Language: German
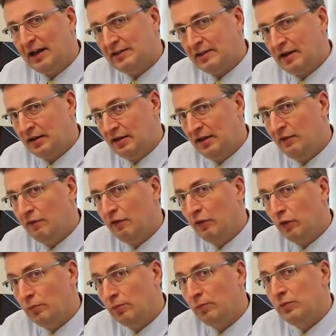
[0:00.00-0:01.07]
attraktiver
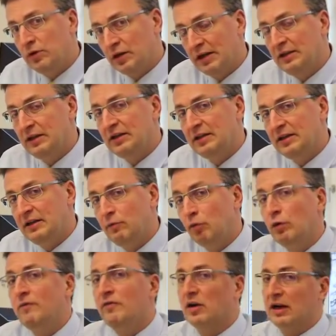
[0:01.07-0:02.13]
vom
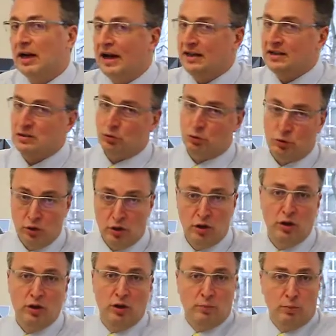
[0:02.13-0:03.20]
Renditeniveau im Vergleich zu
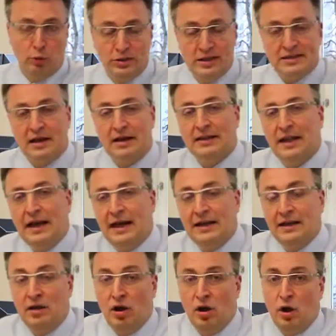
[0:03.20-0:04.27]

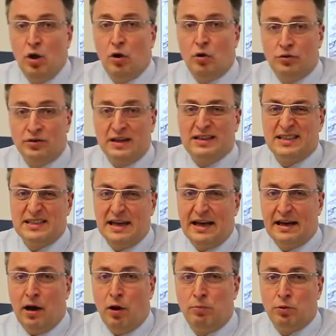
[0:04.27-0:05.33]
Bundesanleihen. Und das ist
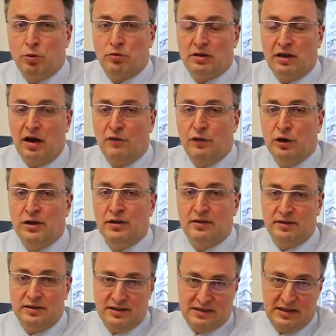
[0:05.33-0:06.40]
ein Hauptgrund dafür,
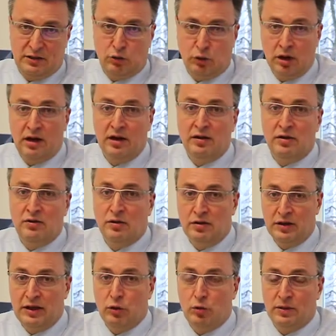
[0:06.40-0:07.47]
dass der Dollar
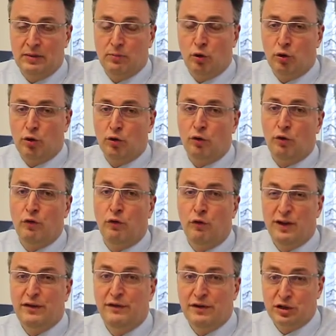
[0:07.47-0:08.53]
gegenüber dem Euro
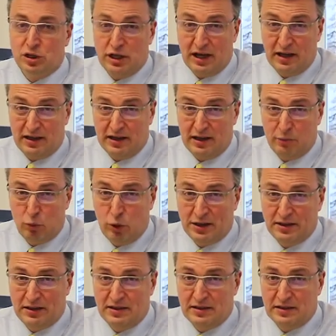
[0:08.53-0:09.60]
viel, viel stärker
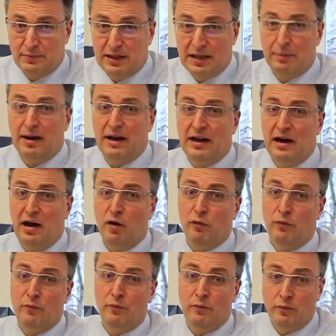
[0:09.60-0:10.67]
geworden ist, mittlerweile
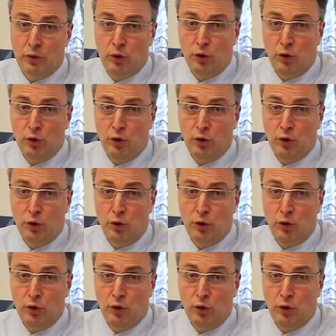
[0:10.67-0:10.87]
auf dem